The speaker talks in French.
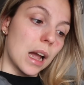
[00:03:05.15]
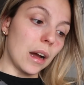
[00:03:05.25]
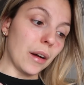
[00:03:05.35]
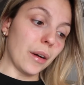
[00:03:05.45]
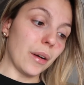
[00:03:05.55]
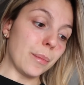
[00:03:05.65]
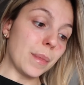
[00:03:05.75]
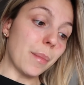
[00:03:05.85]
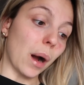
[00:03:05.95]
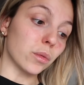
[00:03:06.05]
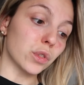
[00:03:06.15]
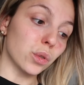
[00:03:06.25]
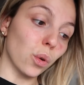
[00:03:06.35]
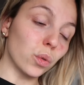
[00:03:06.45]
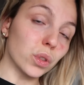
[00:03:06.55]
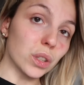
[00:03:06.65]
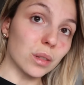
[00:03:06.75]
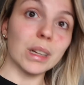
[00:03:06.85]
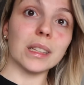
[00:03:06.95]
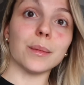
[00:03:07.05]
Euh, mais par contre je suis trop contente
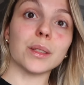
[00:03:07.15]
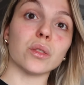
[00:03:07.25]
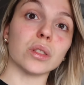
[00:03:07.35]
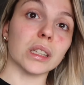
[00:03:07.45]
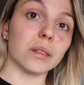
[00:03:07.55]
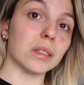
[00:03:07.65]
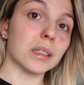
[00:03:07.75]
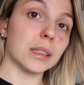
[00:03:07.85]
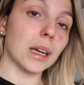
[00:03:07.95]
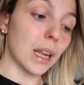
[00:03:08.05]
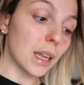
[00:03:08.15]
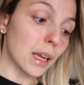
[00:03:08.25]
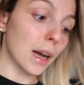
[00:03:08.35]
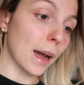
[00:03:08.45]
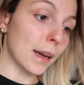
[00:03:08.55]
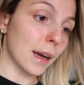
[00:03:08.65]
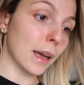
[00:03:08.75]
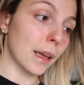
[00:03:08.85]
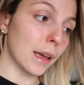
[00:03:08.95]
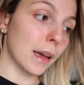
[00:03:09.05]
ce matin parce que j'ai réussi à lire,
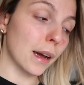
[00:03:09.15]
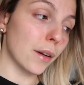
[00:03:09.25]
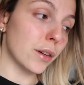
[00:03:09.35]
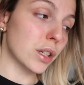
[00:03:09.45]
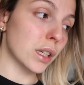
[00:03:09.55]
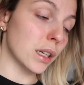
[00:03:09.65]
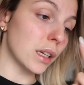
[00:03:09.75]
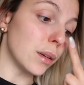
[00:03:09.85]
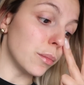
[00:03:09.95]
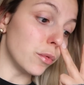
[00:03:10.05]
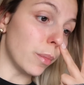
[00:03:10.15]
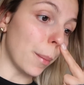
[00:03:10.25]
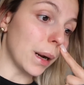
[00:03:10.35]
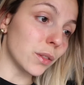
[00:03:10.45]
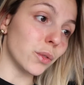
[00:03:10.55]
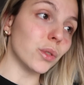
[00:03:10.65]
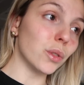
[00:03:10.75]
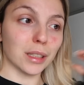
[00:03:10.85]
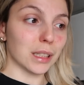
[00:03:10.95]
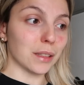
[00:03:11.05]
écrire, j'ai bu pas mal
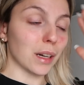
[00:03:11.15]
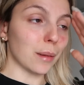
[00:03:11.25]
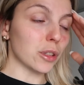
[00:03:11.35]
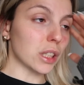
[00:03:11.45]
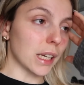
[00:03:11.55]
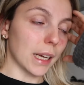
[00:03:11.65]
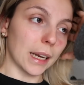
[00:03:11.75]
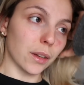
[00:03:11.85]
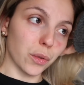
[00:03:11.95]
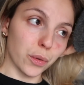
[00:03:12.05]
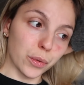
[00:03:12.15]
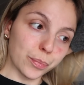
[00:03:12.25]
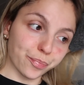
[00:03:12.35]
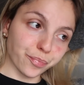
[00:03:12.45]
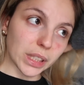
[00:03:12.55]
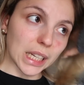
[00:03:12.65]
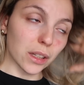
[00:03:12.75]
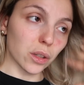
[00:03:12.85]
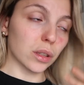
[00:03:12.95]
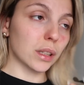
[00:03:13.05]
d'eau, j'ai vraiment checké quelques,
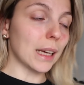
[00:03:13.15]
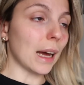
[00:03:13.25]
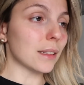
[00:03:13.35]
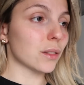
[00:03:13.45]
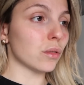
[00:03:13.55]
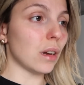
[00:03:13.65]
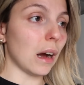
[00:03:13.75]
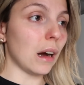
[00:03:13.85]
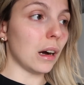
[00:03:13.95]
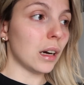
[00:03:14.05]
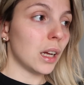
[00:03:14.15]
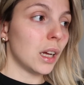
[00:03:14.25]
quelques cases de la,